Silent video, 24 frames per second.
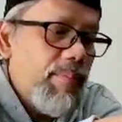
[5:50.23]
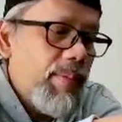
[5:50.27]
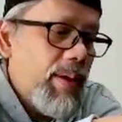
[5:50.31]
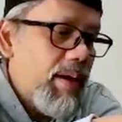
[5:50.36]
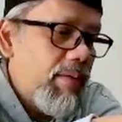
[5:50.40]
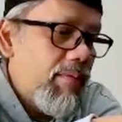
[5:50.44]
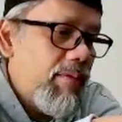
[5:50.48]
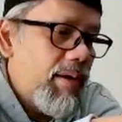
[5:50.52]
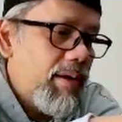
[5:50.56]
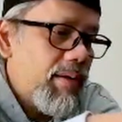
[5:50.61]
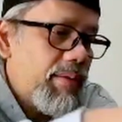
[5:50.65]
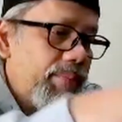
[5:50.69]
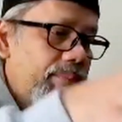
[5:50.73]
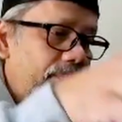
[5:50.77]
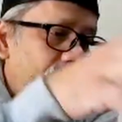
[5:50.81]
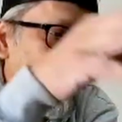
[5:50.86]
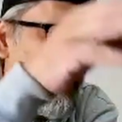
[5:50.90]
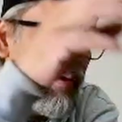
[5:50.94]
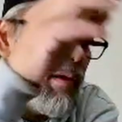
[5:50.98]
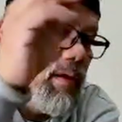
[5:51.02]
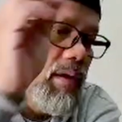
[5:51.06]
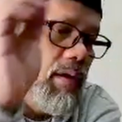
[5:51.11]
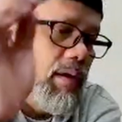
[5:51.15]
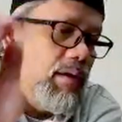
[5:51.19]
power
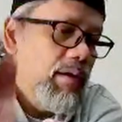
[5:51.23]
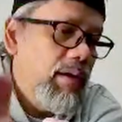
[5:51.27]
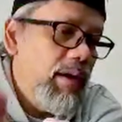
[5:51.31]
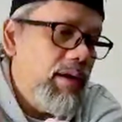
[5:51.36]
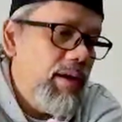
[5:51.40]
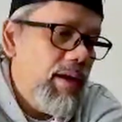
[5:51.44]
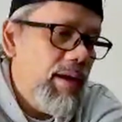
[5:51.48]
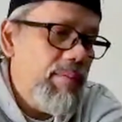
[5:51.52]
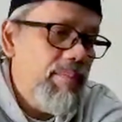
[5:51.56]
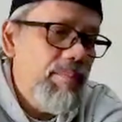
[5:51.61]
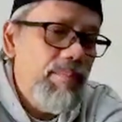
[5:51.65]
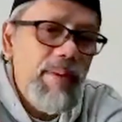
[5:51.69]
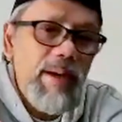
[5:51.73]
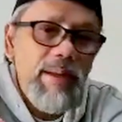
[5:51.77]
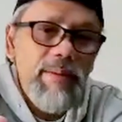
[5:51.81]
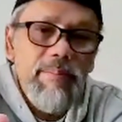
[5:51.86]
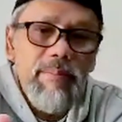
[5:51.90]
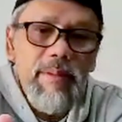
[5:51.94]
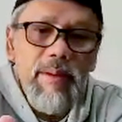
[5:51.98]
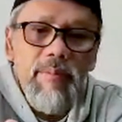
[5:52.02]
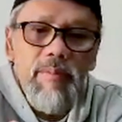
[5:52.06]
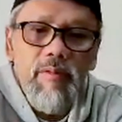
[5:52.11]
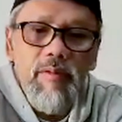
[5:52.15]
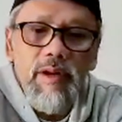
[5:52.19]
DDR4
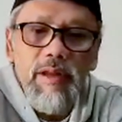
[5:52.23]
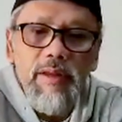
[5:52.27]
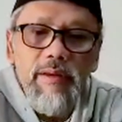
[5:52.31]
memori.